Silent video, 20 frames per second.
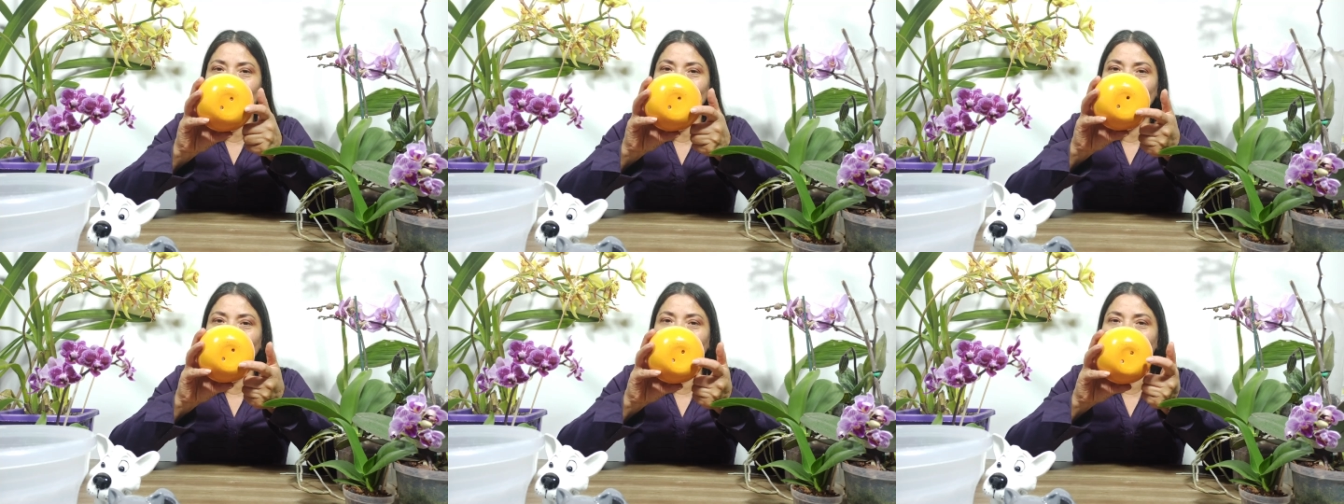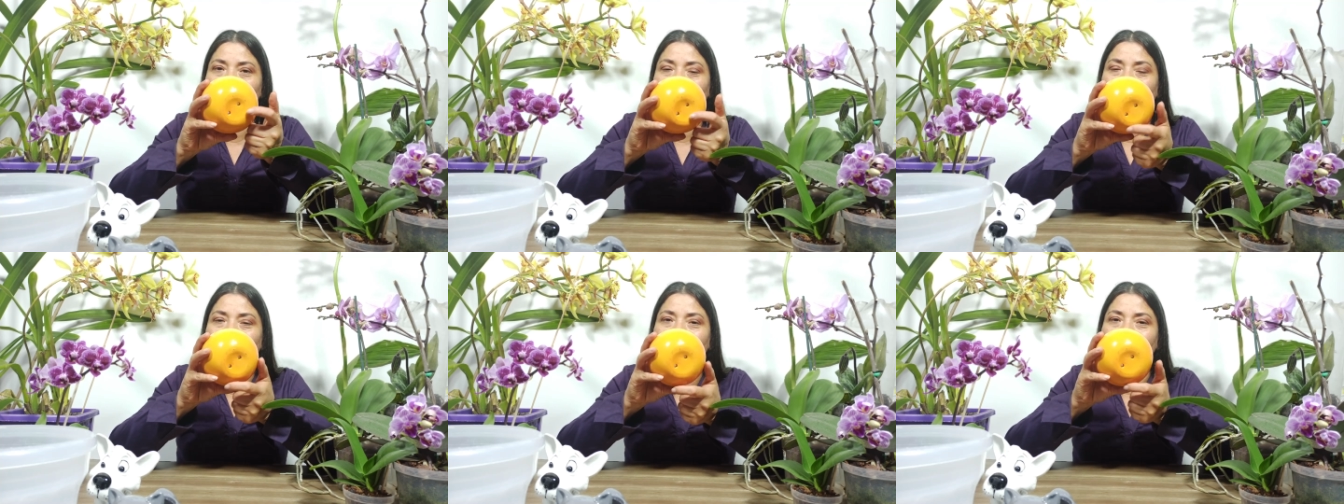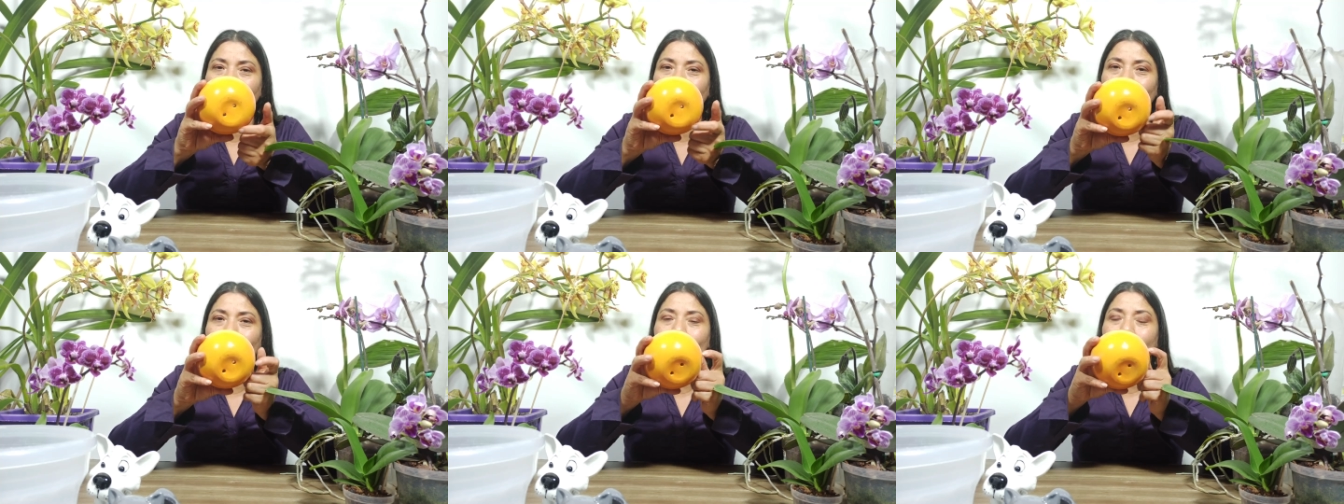son muy
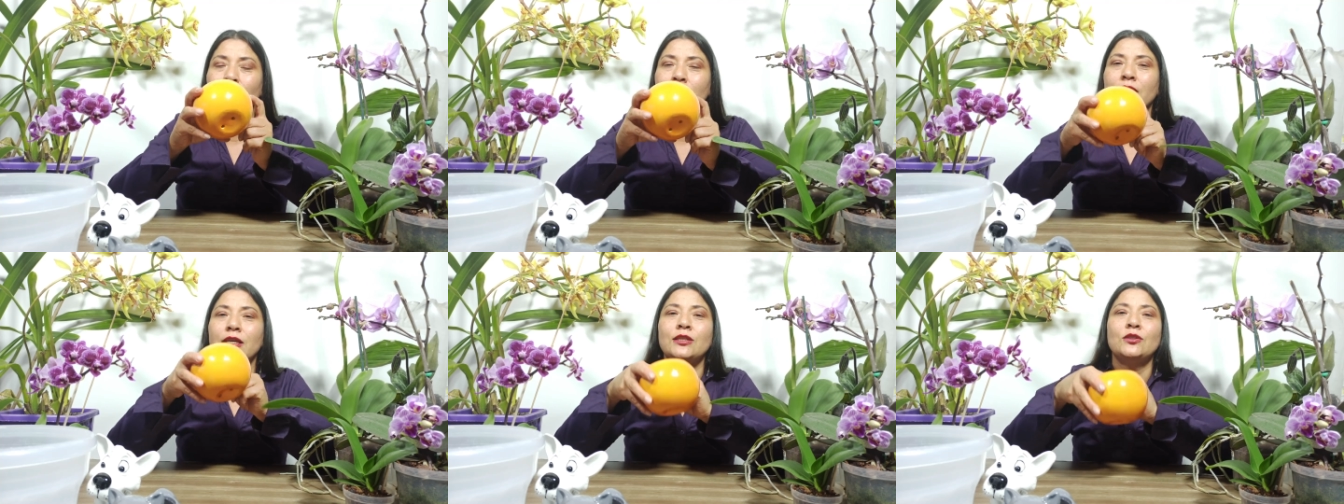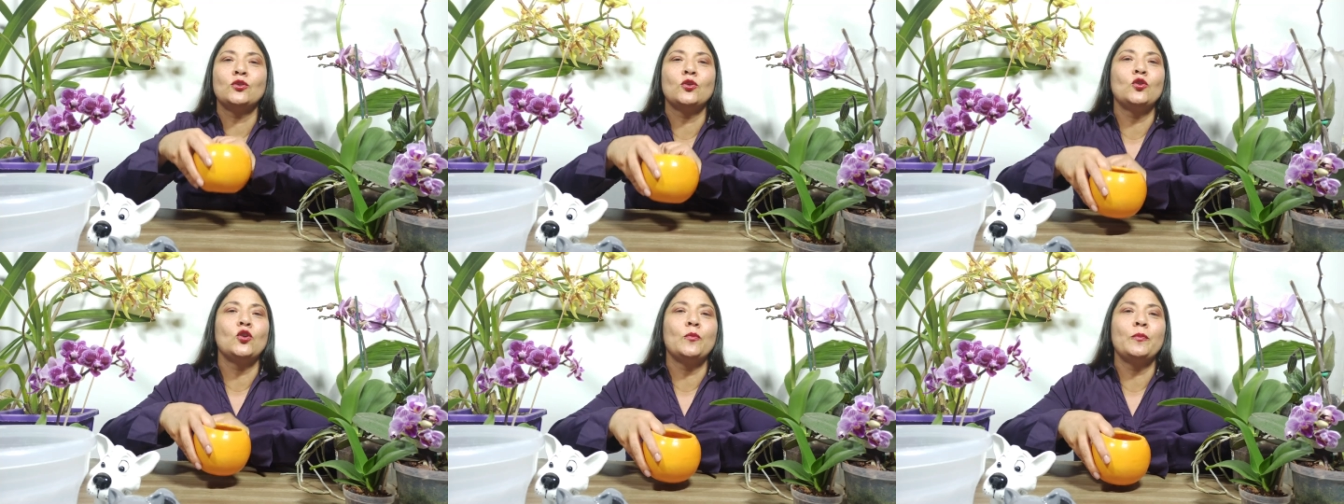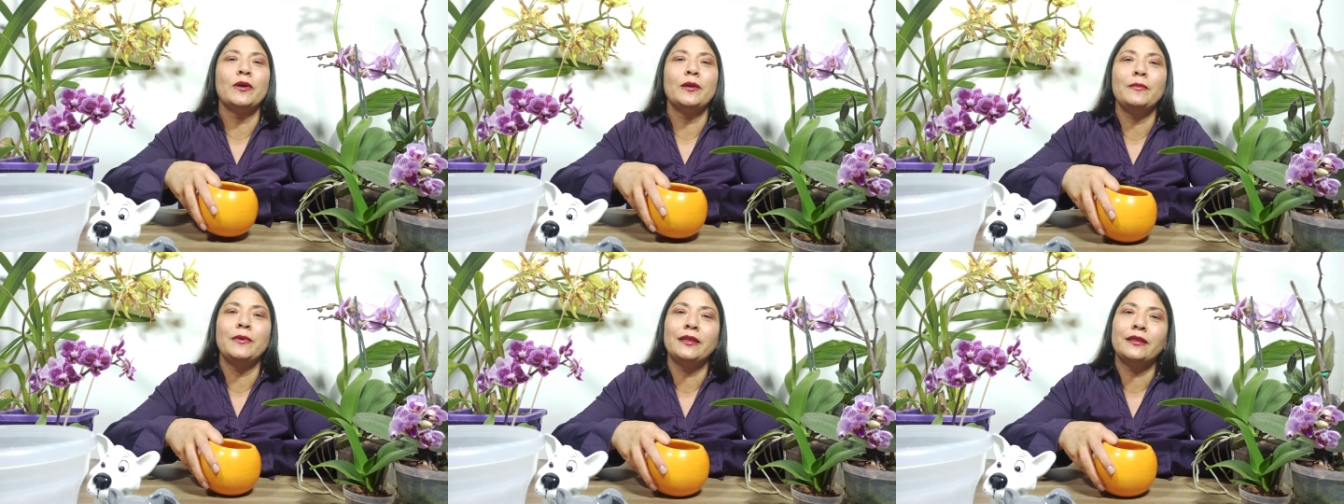poquitos y esto
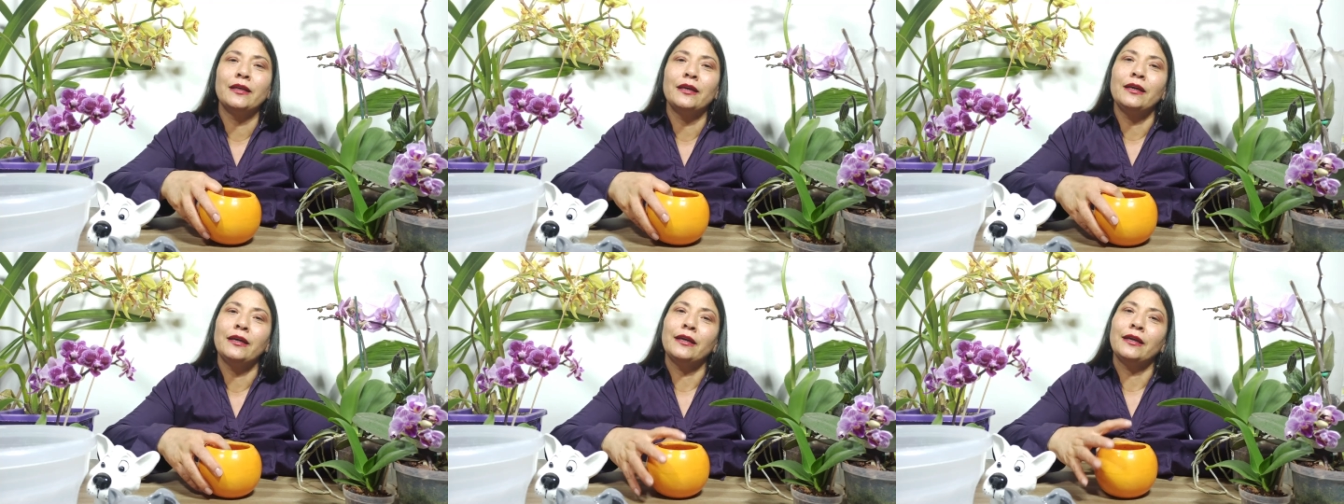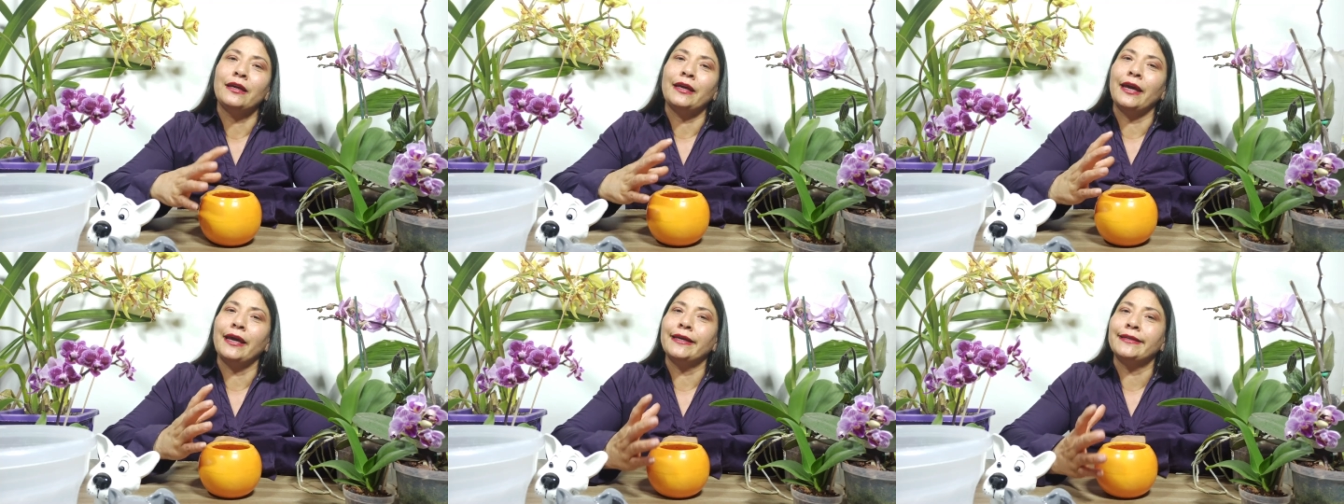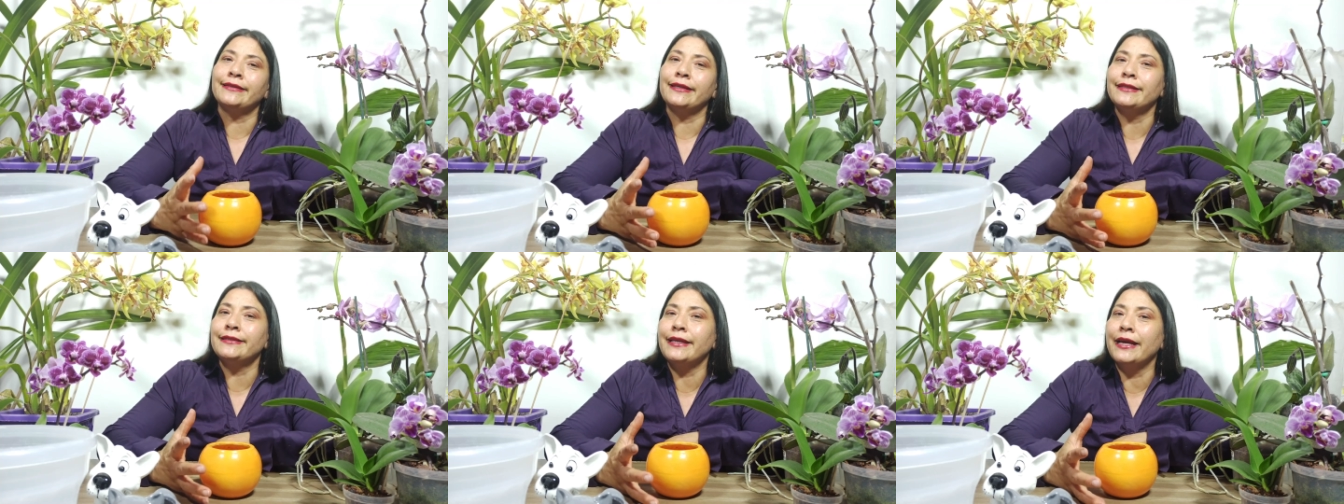no permite que
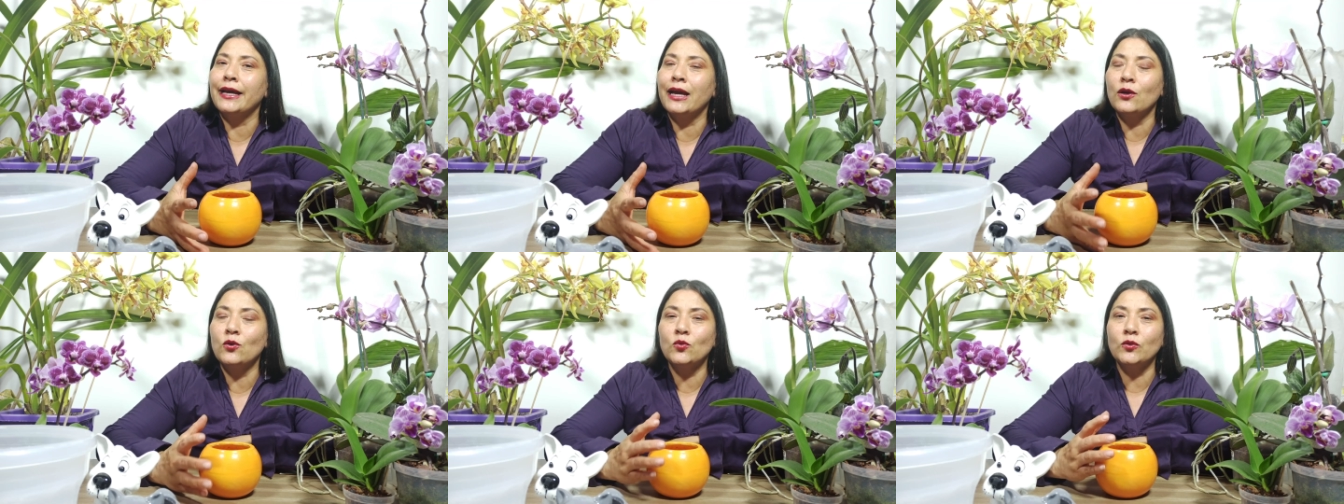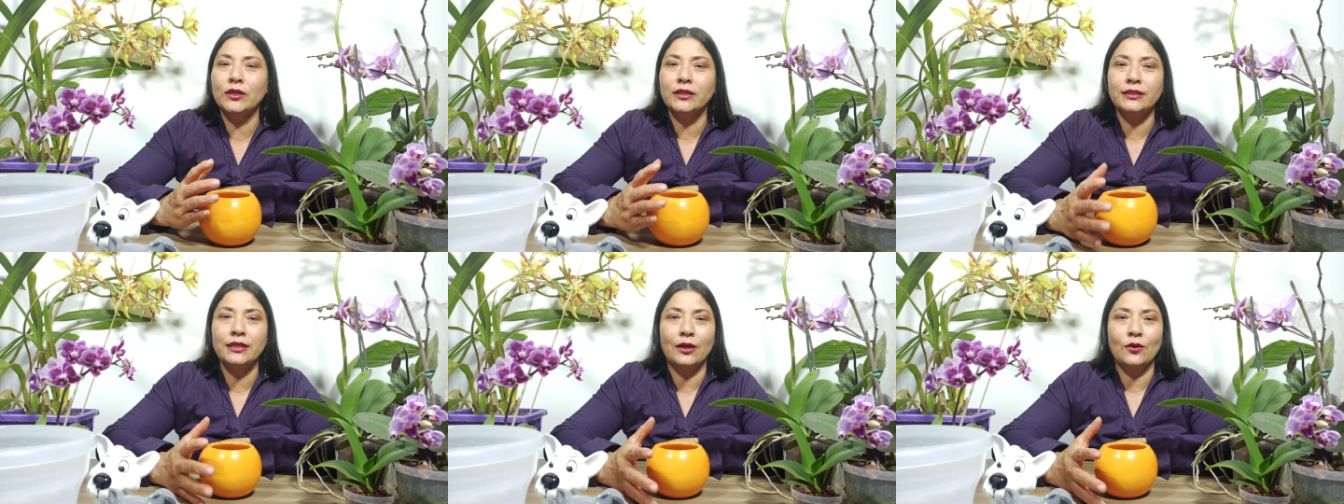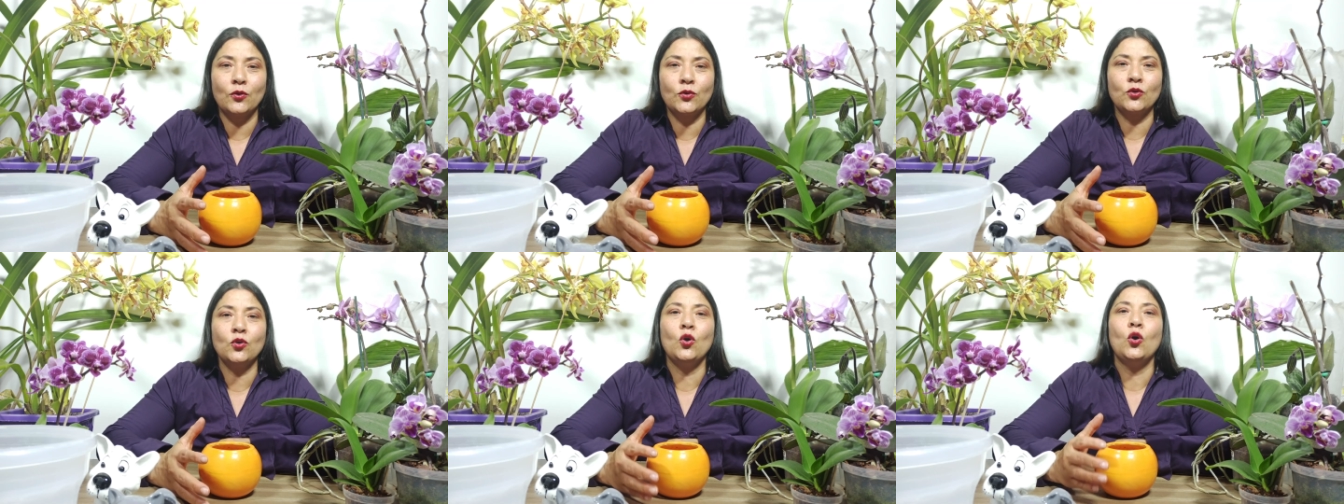estas tengan un
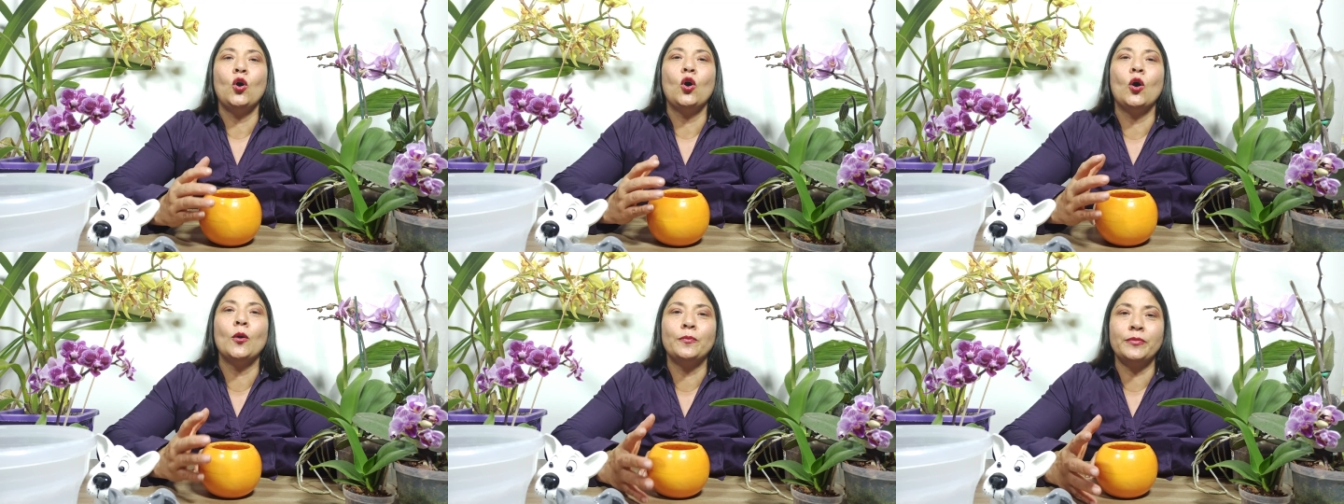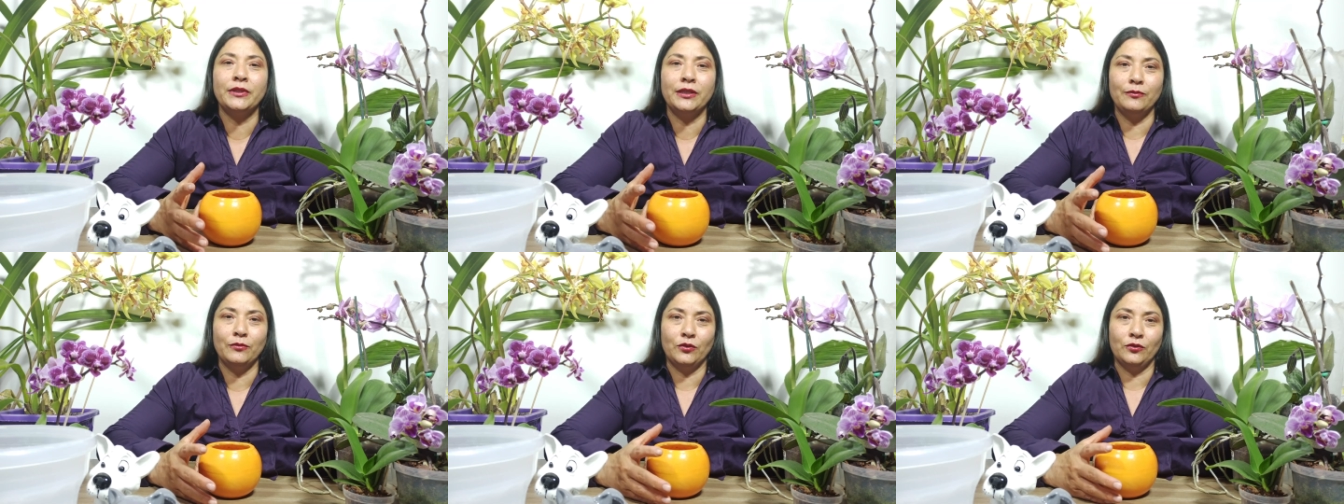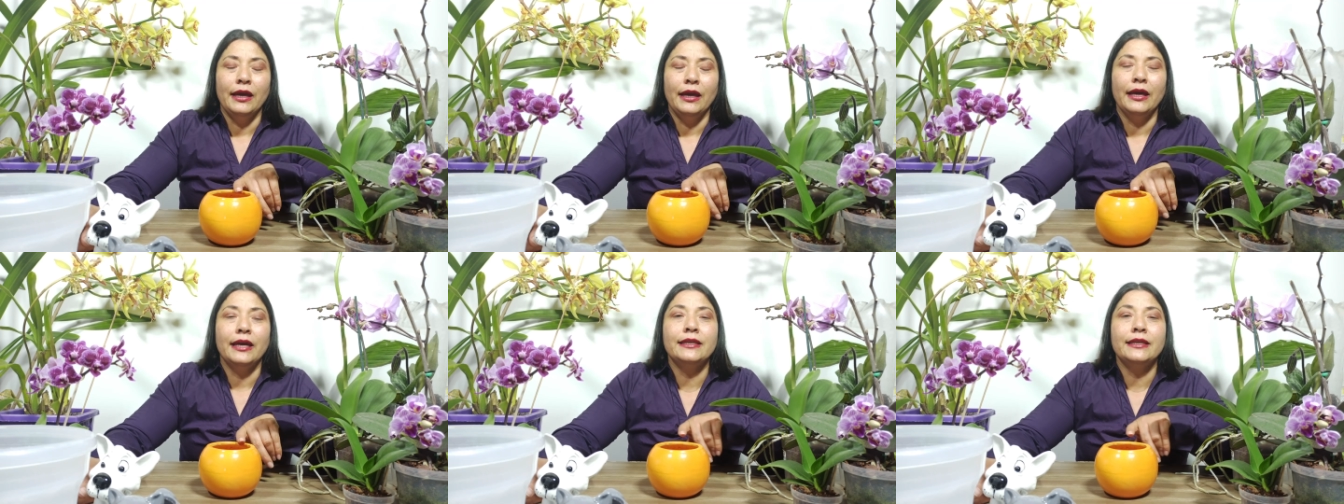desarrollo óptimo.